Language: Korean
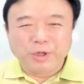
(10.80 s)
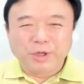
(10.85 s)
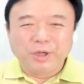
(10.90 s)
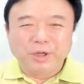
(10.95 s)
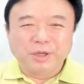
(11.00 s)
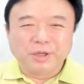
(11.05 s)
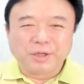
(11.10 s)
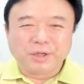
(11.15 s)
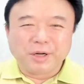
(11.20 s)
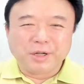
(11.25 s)

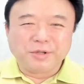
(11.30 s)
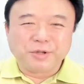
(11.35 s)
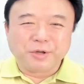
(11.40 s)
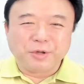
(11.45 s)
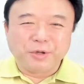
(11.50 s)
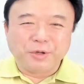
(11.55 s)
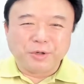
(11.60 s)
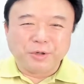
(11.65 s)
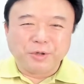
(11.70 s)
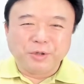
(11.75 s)

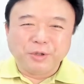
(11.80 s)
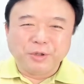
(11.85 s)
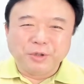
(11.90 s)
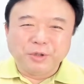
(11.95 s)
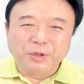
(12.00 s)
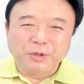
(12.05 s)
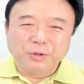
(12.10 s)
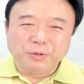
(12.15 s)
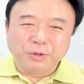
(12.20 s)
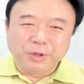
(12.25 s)
그래서
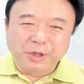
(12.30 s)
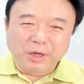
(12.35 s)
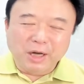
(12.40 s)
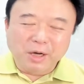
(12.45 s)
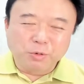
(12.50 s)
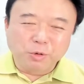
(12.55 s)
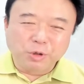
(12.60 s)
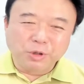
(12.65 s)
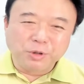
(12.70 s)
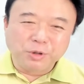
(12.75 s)
우리
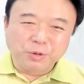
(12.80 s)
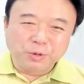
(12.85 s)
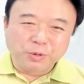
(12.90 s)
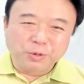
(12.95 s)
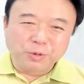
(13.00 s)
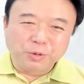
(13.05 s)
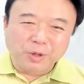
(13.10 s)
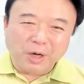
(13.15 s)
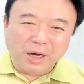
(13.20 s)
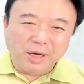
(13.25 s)

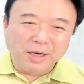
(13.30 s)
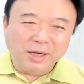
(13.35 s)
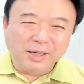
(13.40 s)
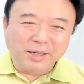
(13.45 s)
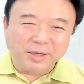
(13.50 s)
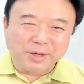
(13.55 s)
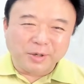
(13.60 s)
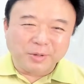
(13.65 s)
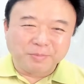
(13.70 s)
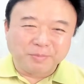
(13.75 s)
학원도 알릴
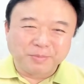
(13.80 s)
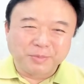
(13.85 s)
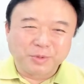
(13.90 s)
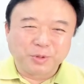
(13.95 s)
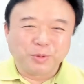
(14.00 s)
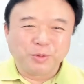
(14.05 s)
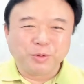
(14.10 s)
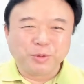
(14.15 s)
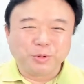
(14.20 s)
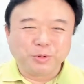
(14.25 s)
겸
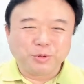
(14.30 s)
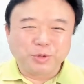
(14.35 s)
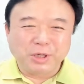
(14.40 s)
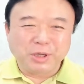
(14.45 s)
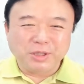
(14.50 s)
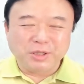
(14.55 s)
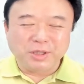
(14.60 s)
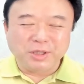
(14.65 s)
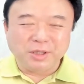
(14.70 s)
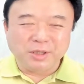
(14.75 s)
또
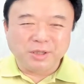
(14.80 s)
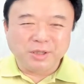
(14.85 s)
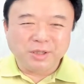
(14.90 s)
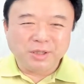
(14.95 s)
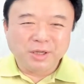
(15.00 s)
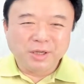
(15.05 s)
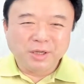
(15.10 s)
최신